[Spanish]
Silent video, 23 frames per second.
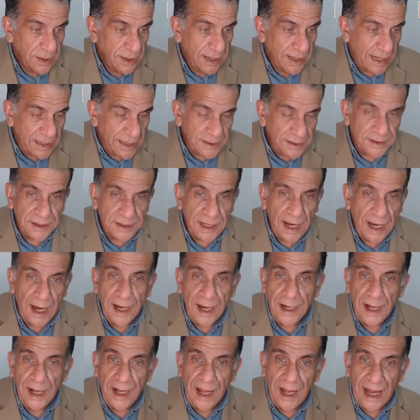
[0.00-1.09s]

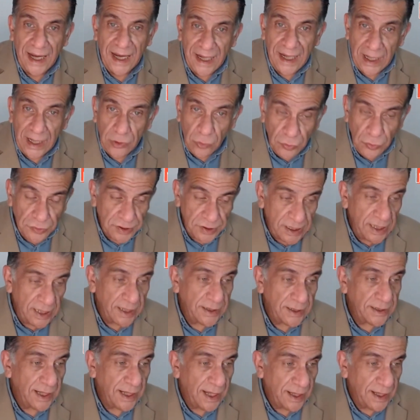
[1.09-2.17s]
entrara a la
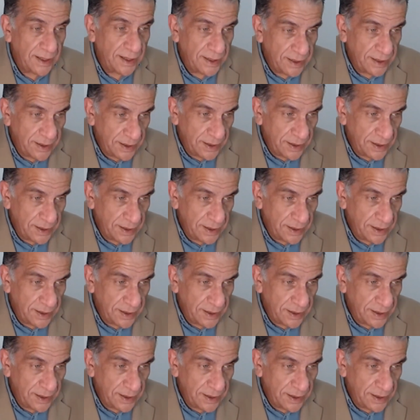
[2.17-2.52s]
contienda